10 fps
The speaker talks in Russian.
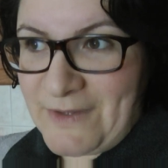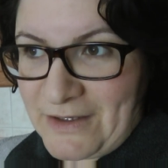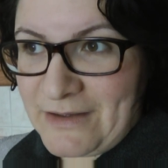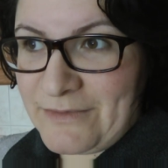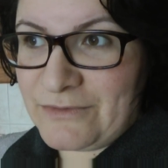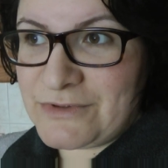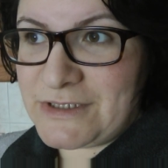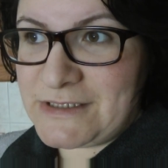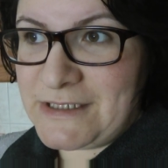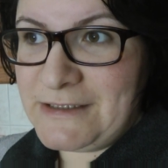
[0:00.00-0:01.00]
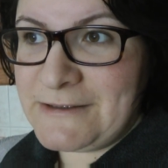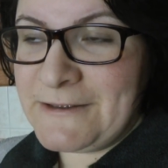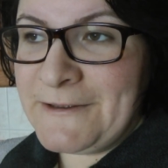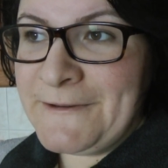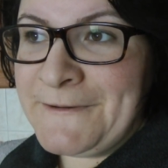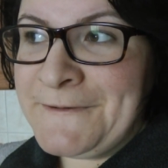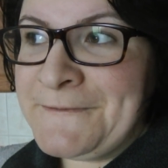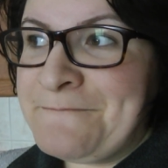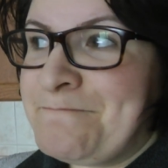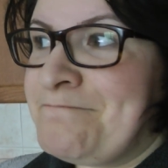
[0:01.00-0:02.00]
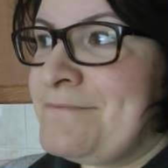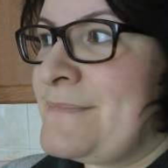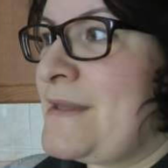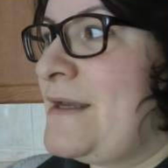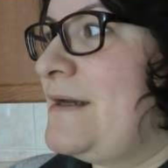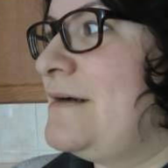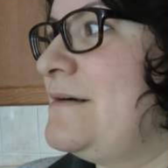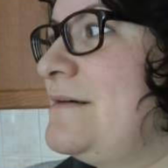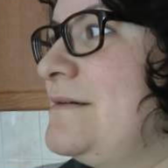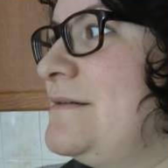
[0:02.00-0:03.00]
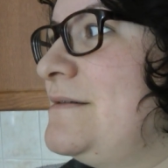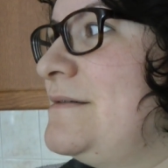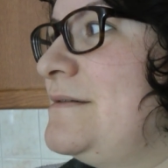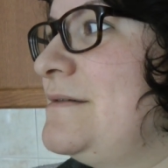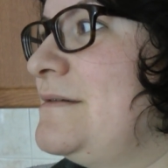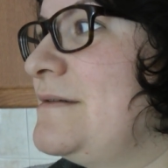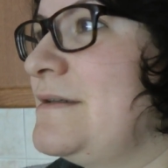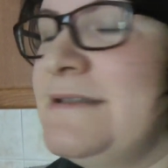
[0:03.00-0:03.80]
так я могу сказать, а,